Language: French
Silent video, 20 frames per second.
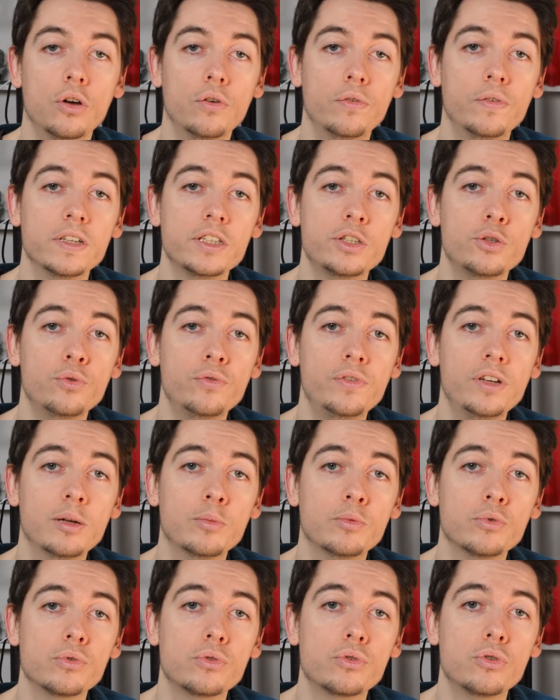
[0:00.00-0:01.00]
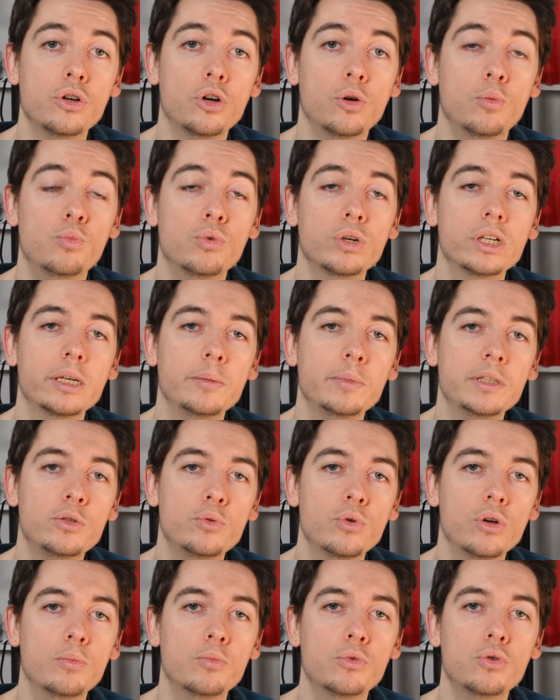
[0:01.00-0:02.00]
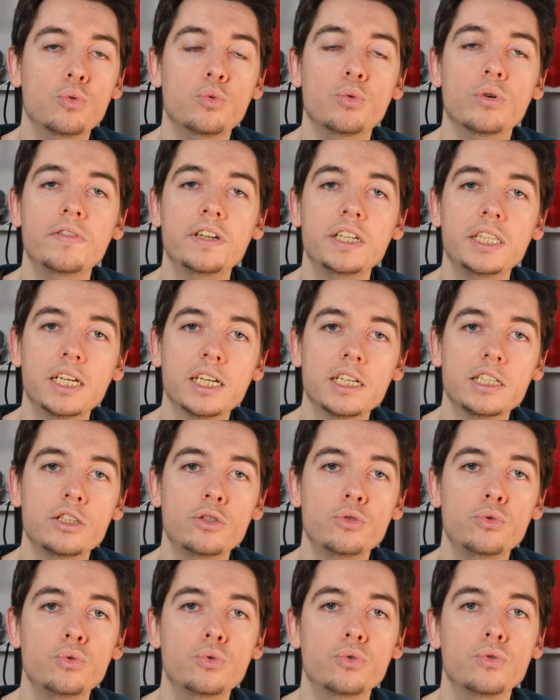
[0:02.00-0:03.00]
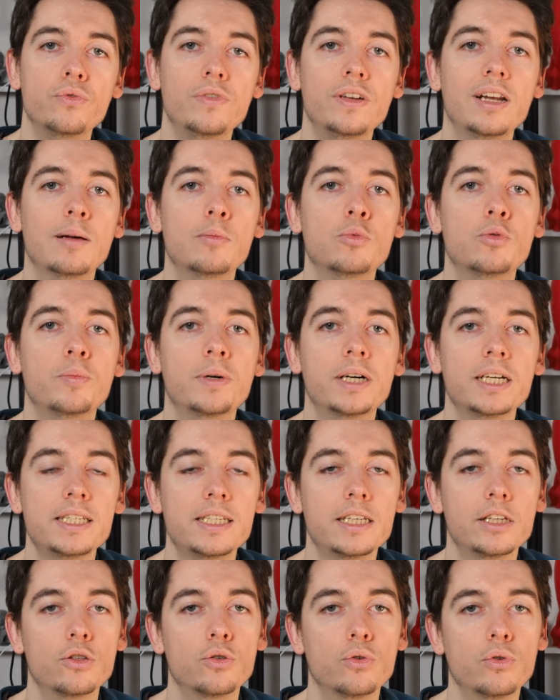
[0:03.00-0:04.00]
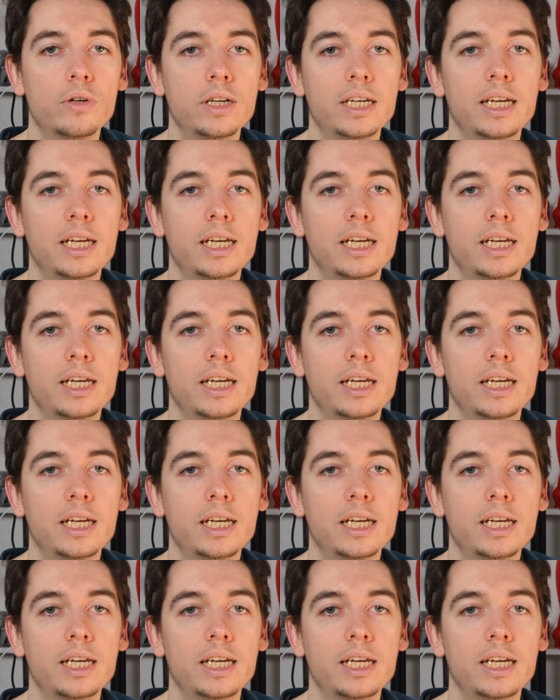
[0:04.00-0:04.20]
Enfin, si le filament sort moins qu'habituellement ou avec des résidus de filaments précédents,